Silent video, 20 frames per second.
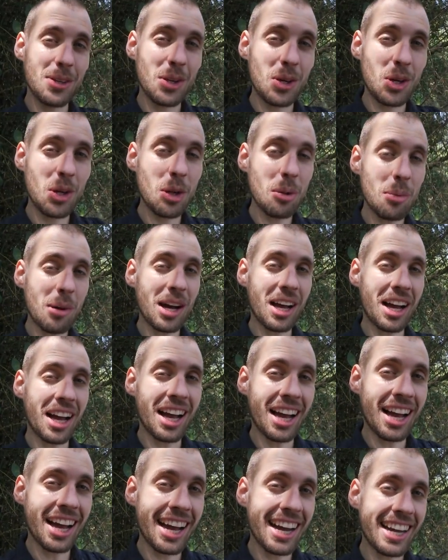
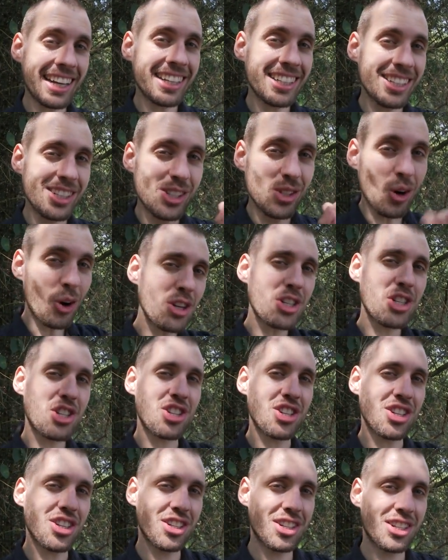über einen
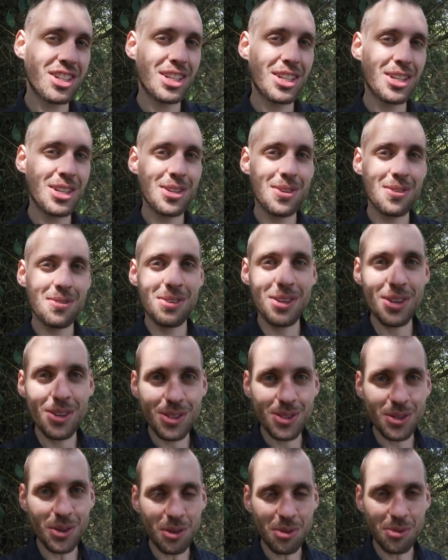deutschen
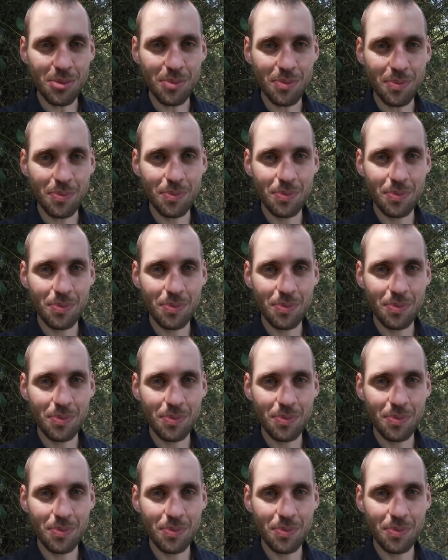Philosophen.